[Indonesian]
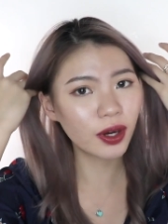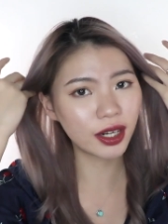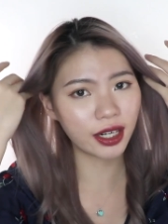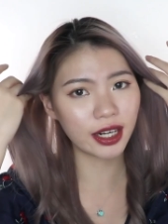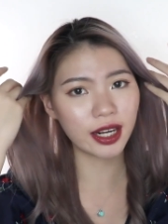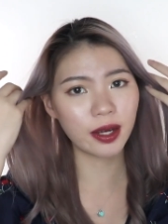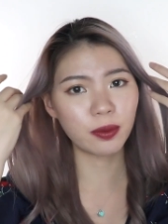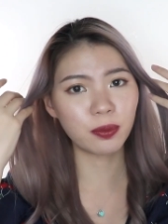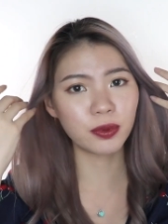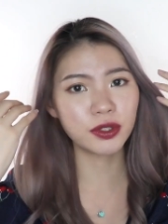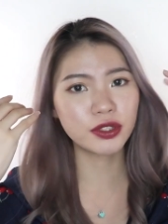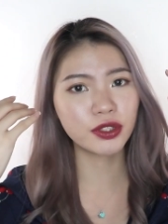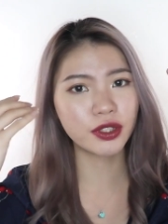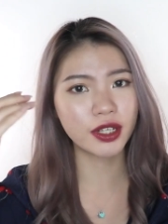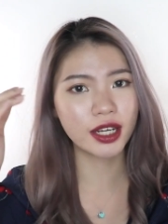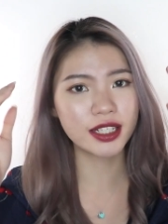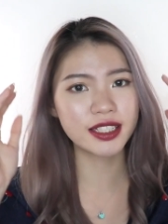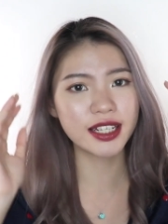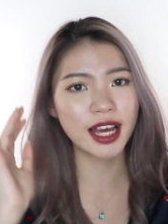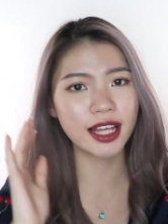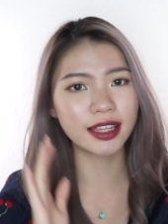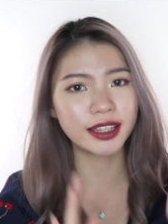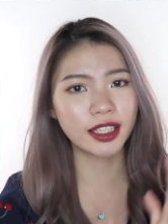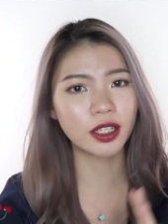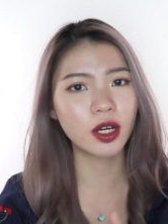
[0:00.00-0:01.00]
warnanya pun juga
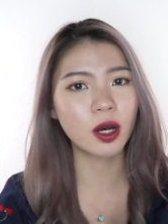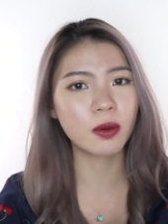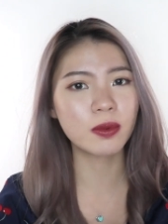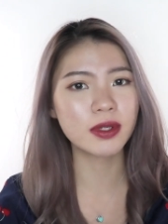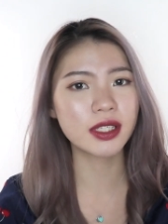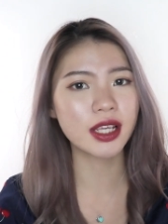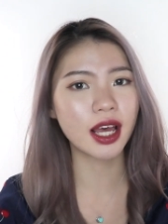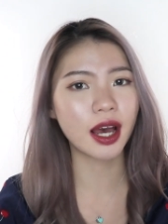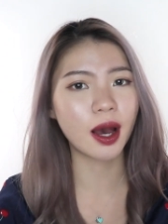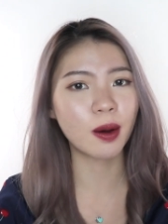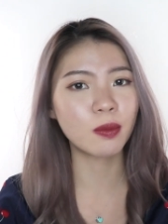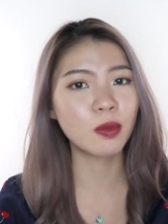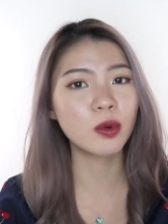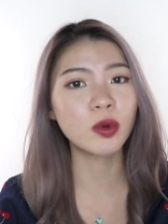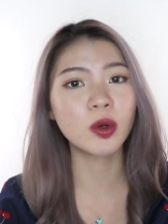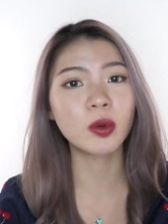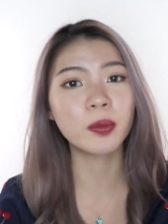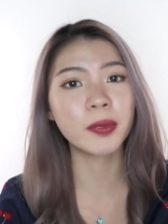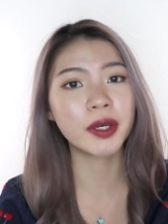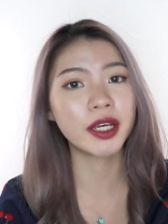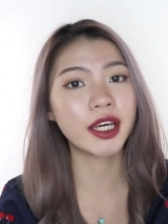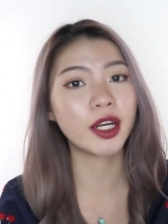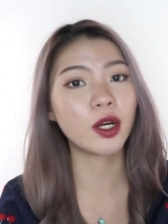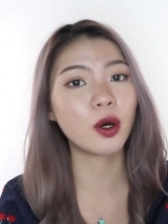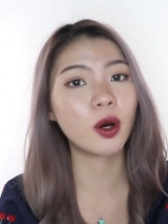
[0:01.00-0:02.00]
cantik kalau misalnya kamu mau
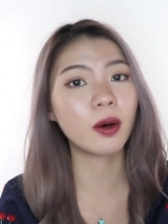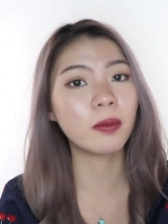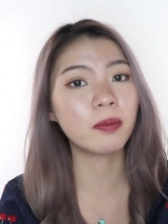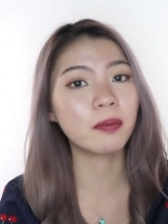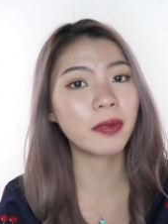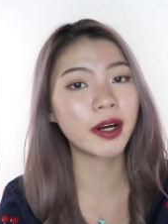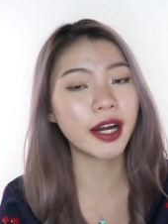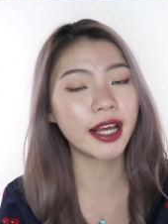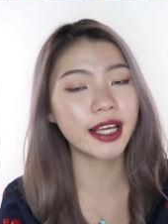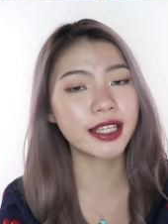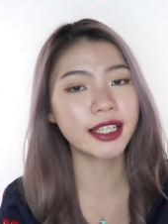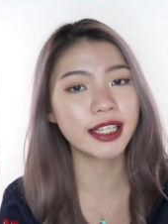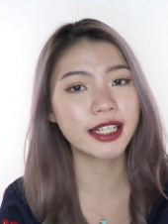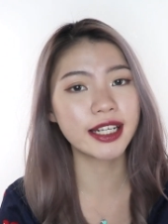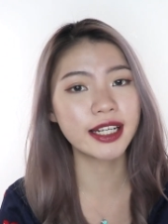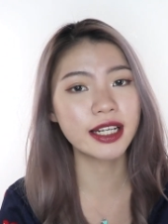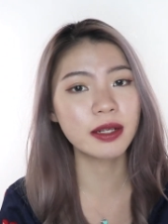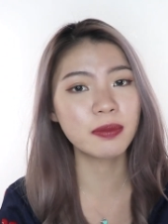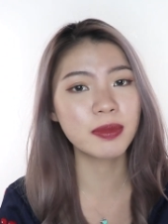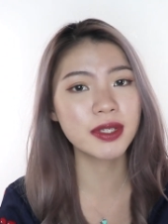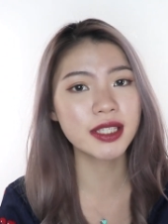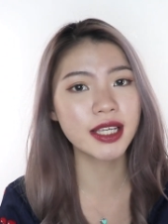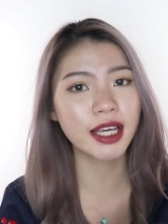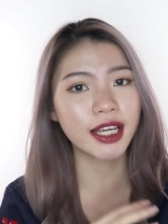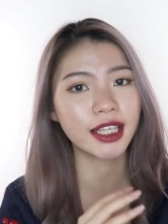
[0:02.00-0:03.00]
bikin ombre. Jadi
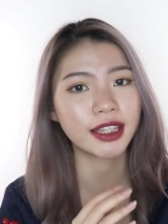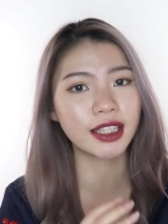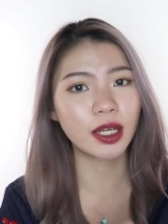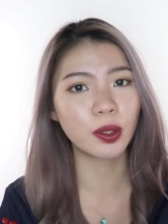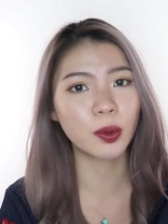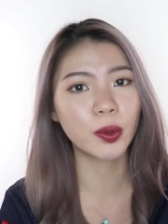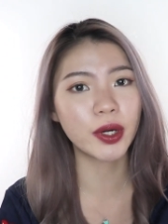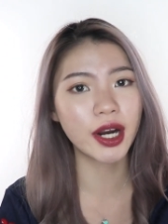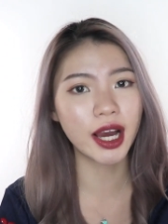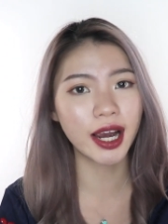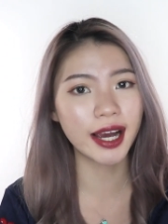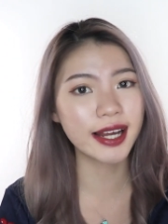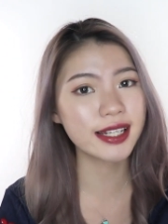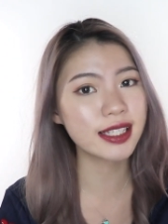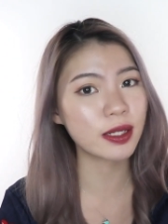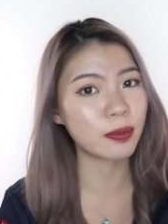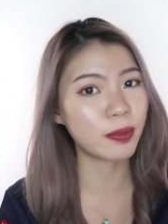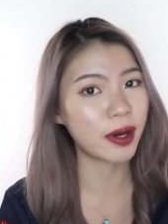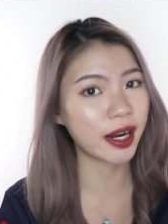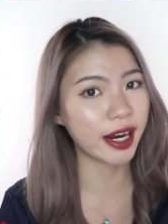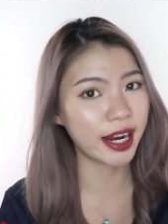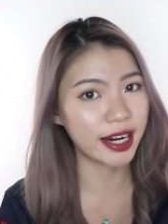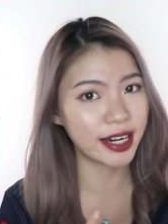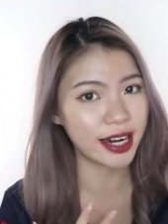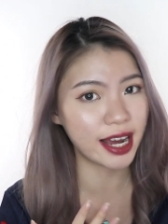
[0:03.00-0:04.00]
ini bisa kita gunakan
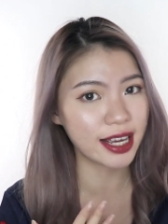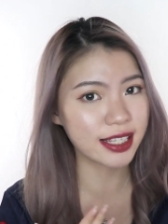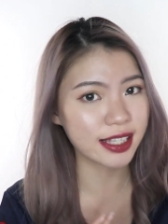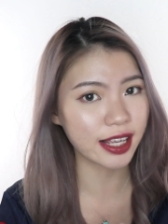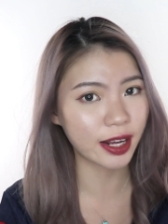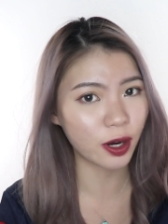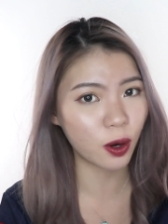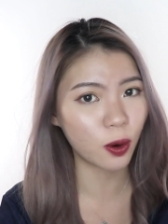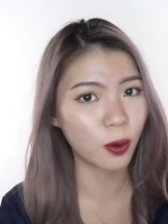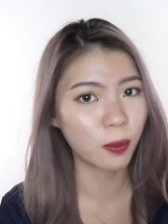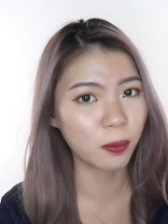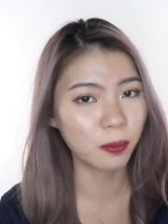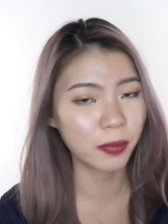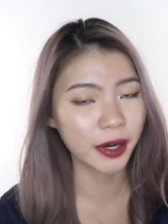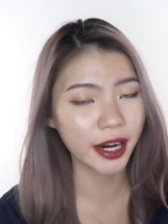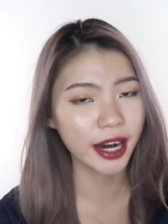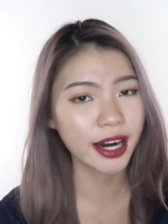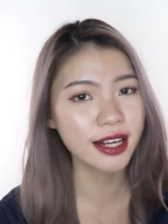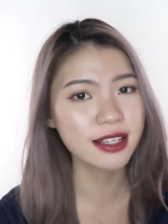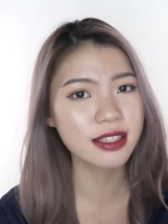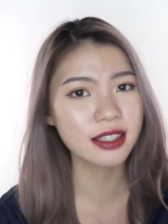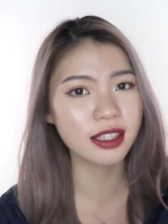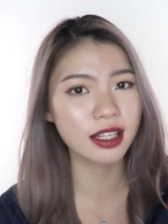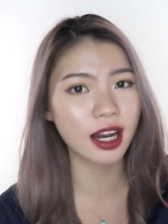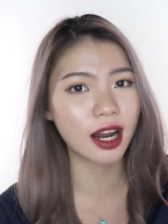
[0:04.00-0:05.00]
sebagai dasar
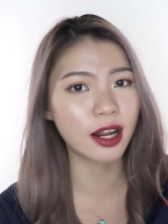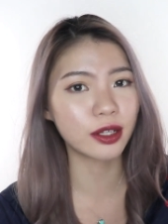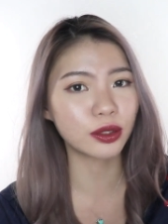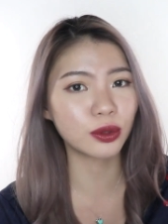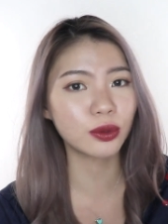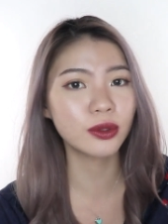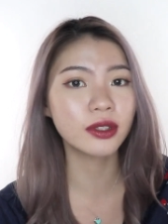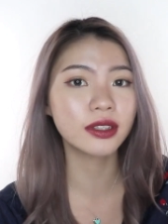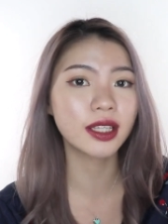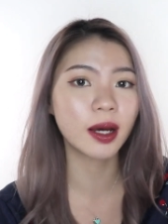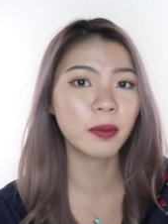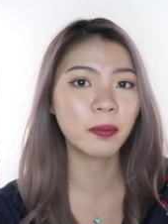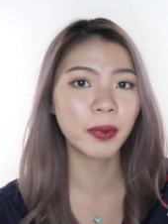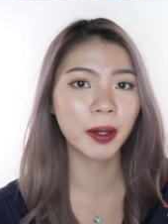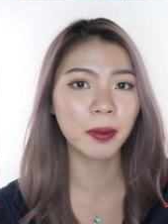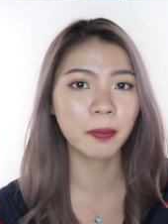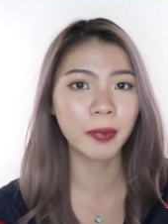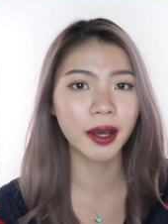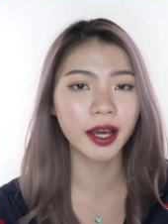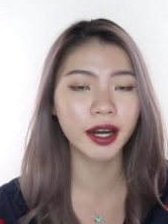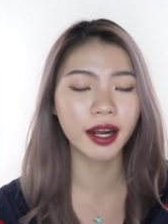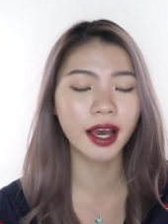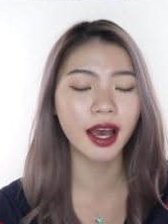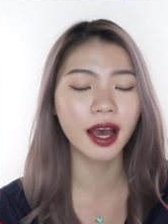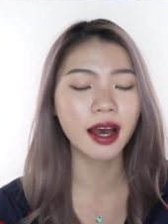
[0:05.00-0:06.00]
ombre setelah itu ditambahin
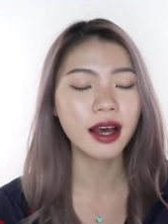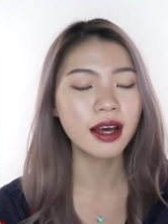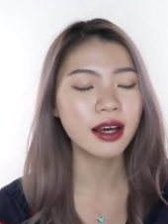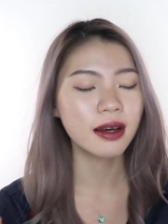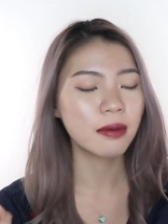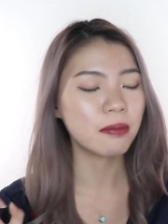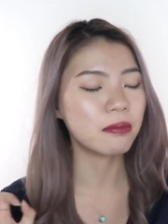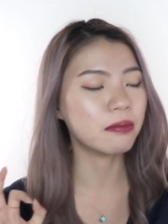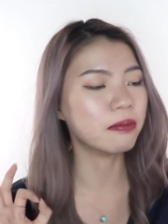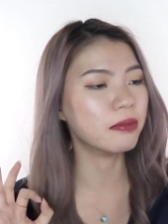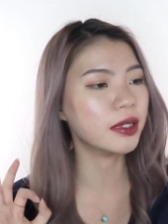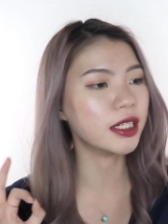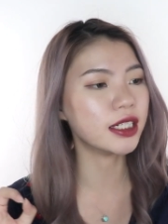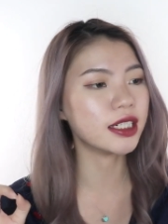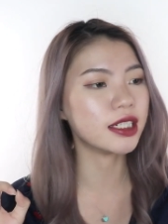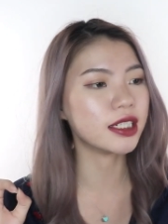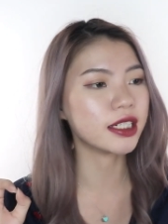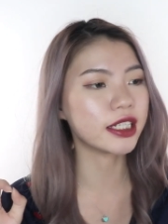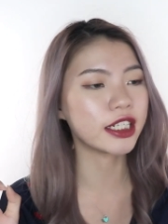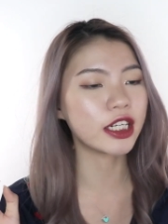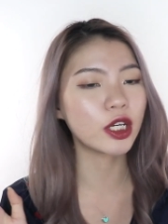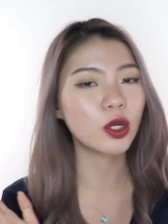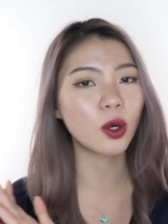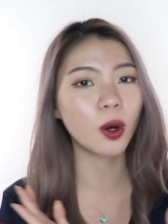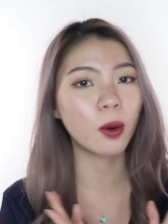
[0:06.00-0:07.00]
merah
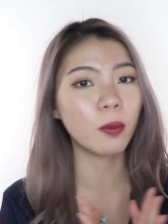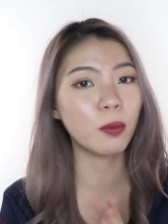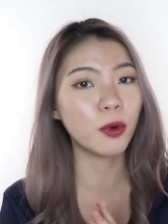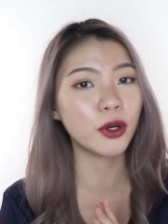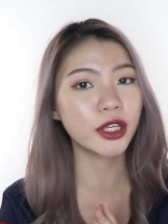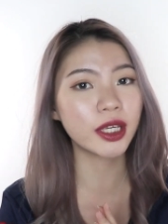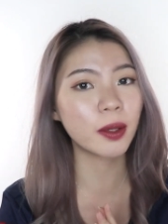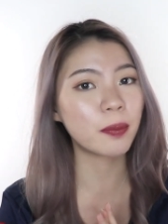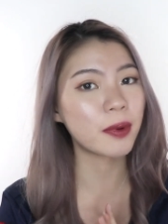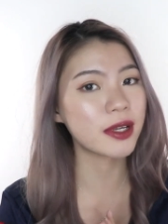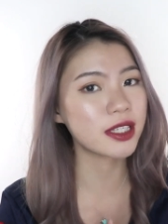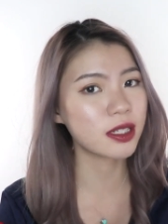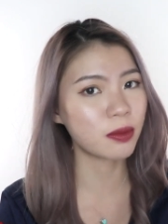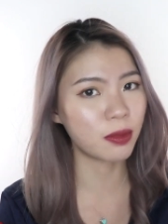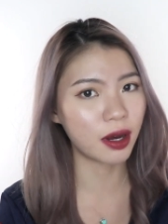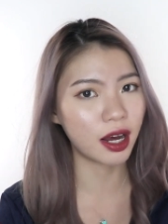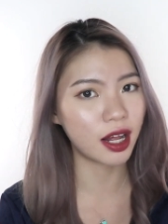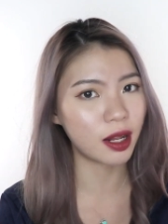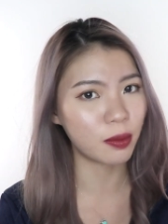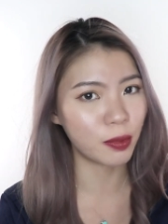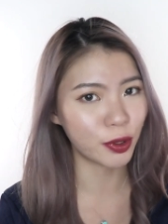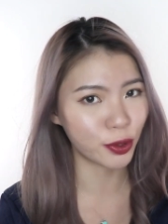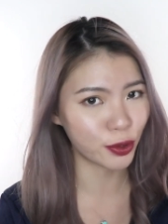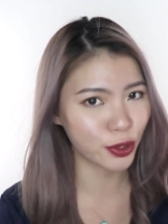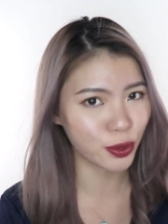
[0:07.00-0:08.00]
Be, ini kombonya pasti
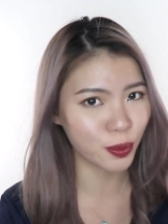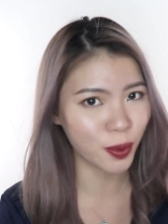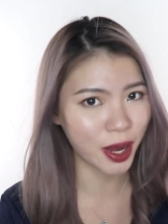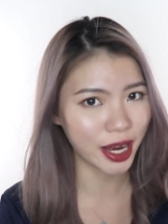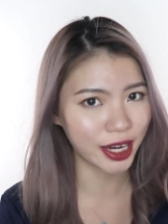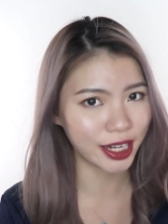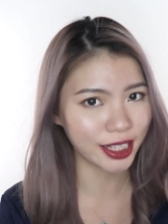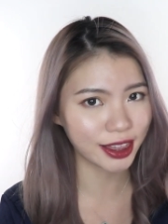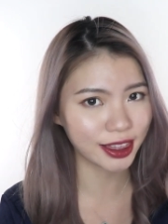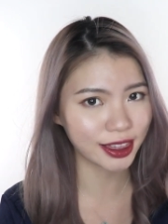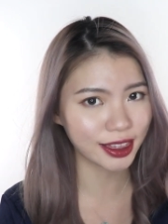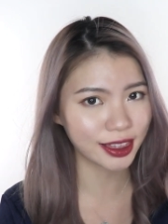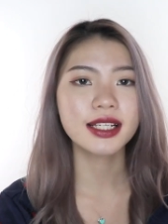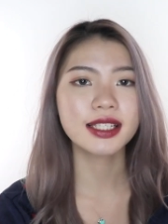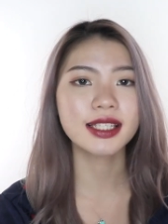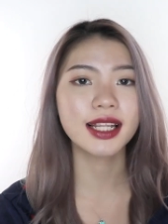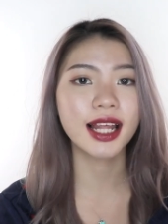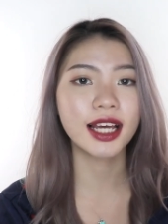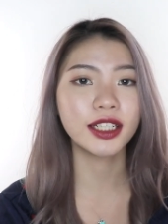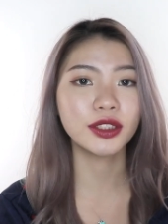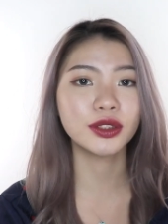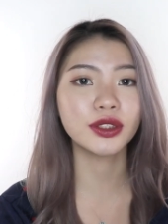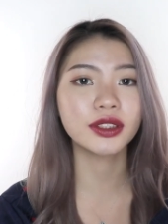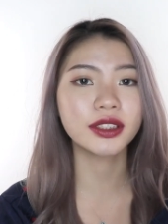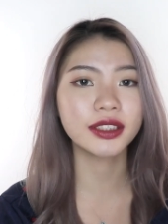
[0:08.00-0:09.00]
bakal bagus banget
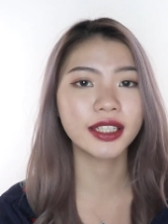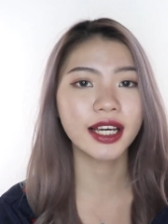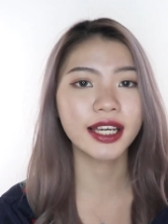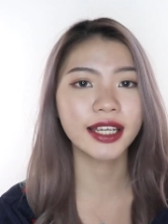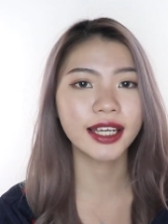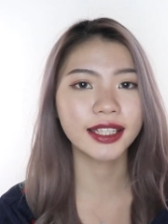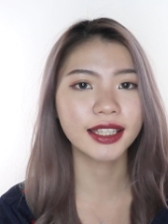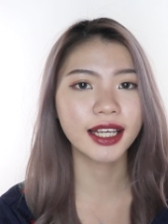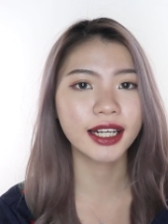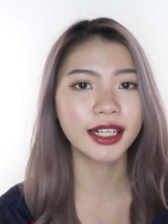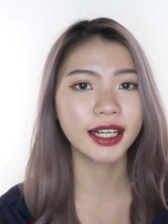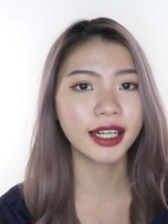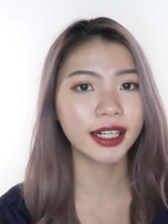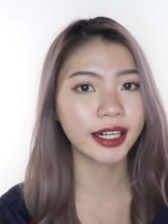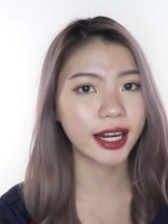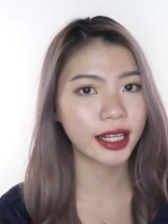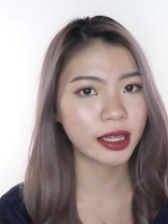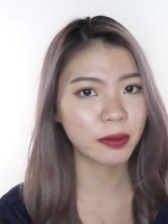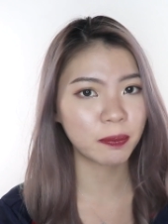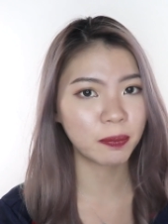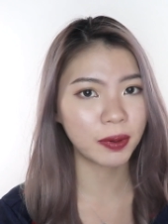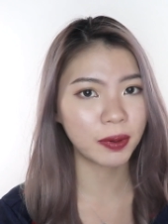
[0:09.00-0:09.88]
Selanjutnya kita ada red